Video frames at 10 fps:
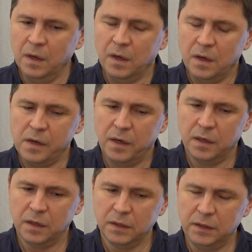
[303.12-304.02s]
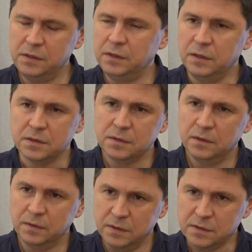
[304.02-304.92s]
А, единицы,
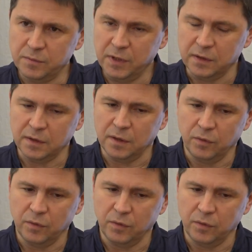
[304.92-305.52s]
несомненно.